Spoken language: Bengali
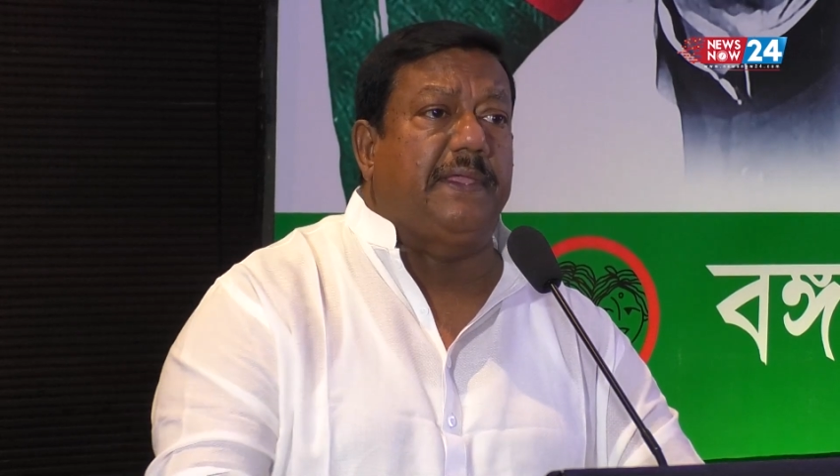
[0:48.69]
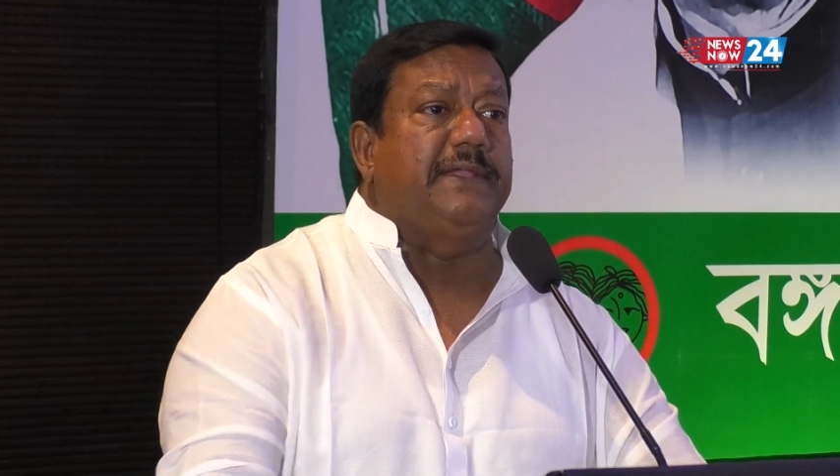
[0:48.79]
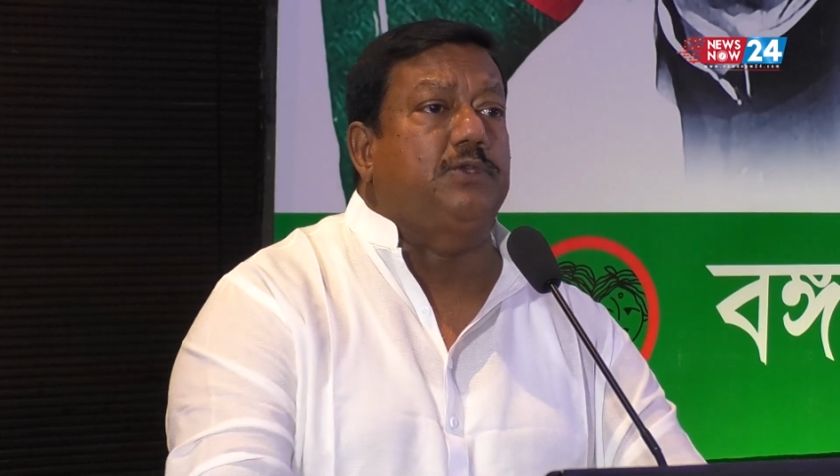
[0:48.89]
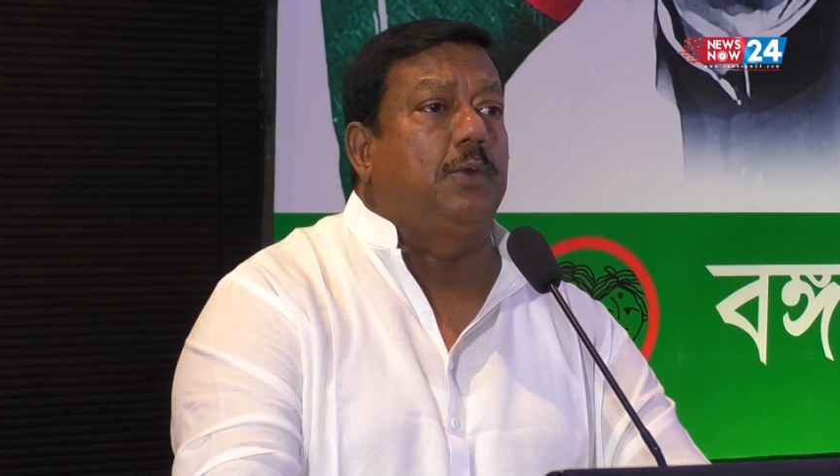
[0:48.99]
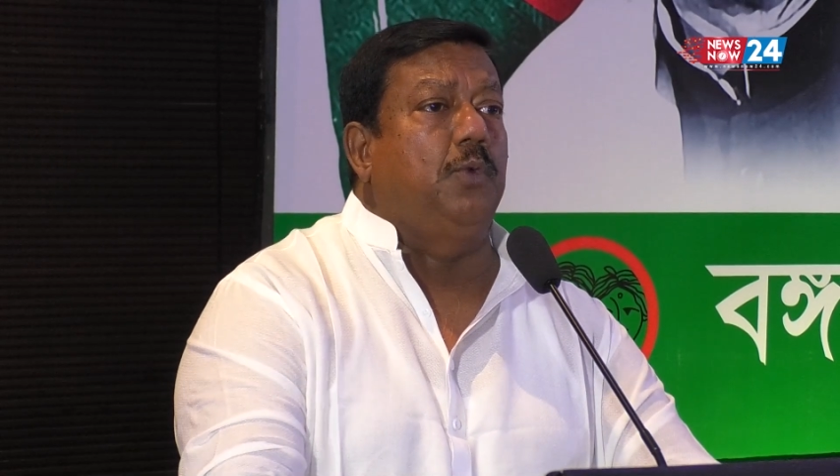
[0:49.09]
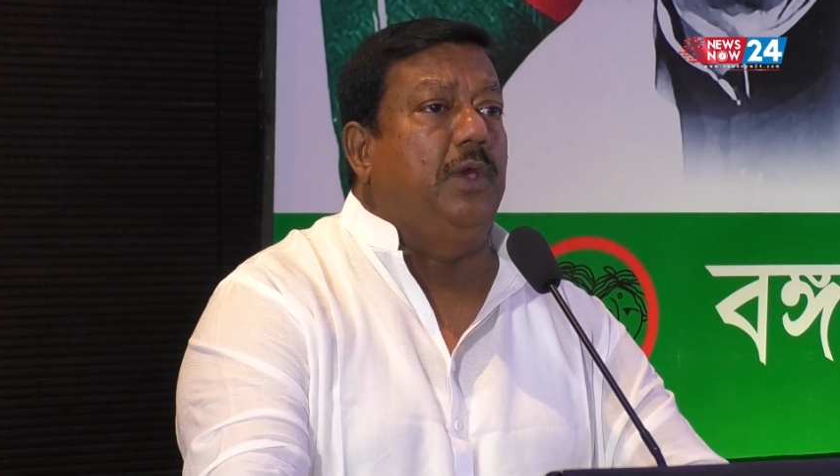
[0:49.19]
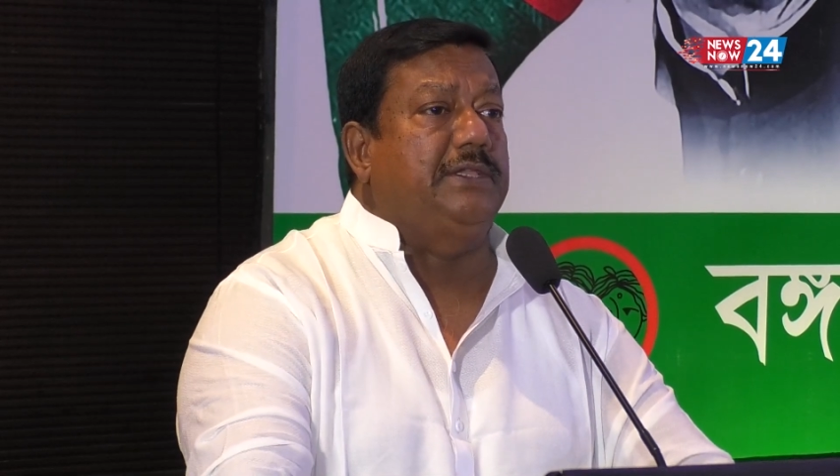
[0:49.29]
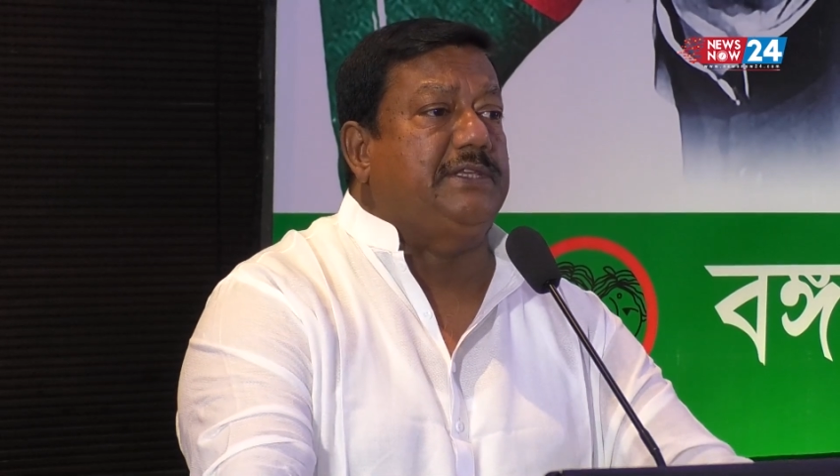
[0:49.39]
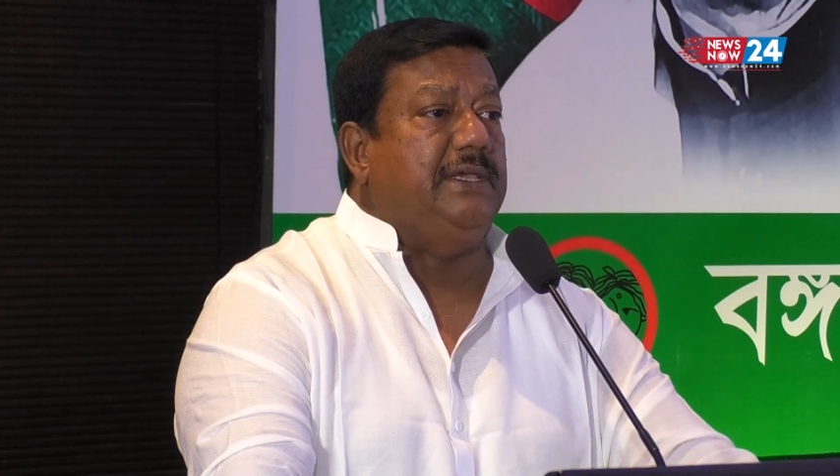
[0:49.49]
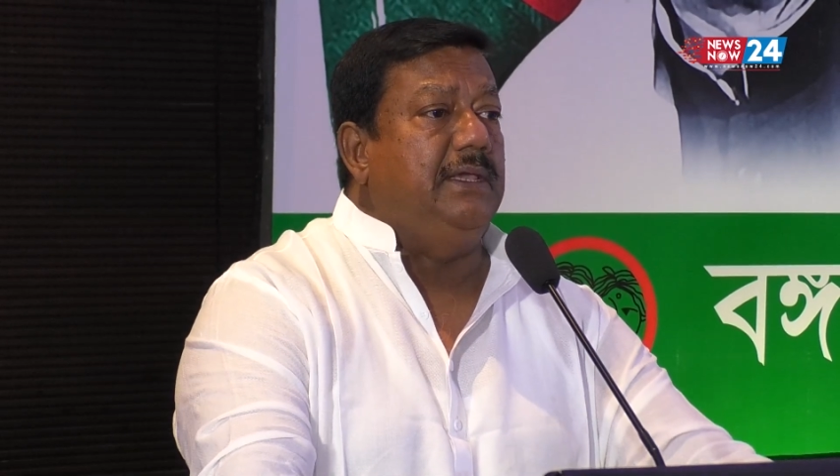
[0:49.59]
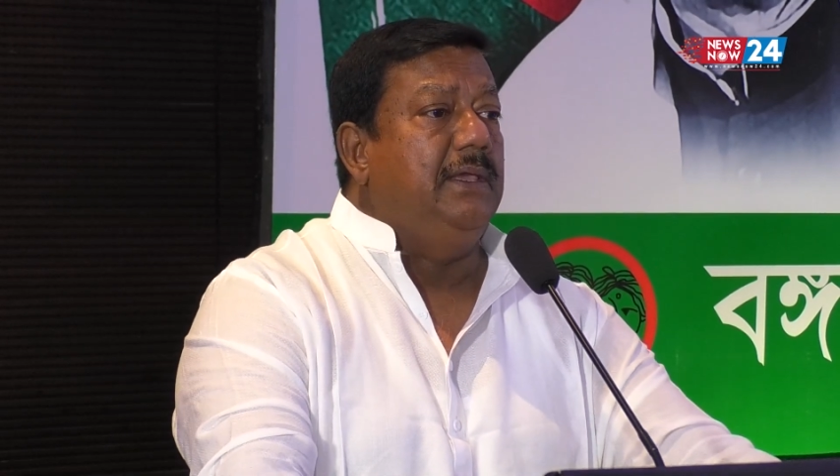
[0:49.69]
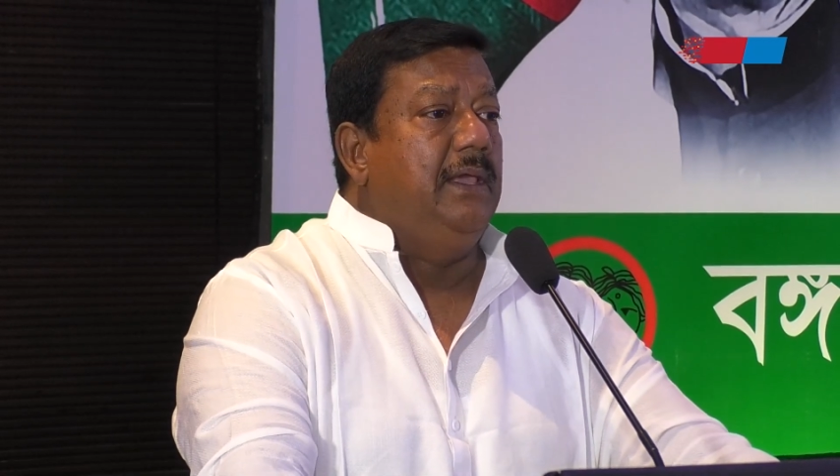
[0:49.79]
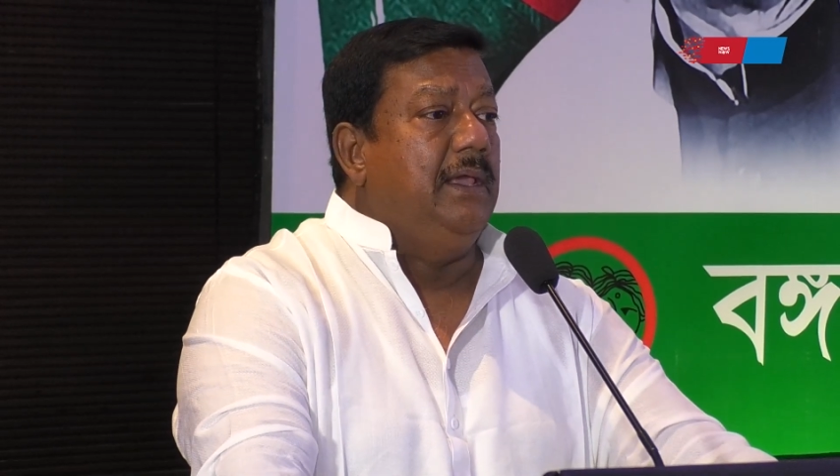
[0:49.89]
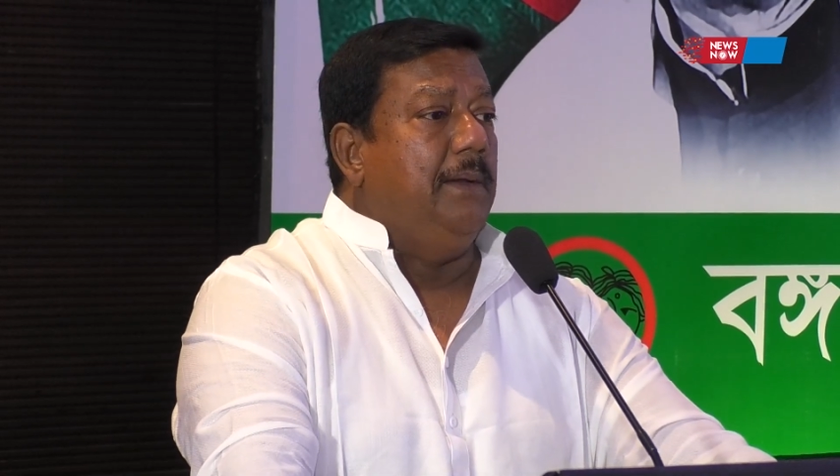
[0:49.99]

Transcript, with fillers: উপস্থিত মেধাবীদের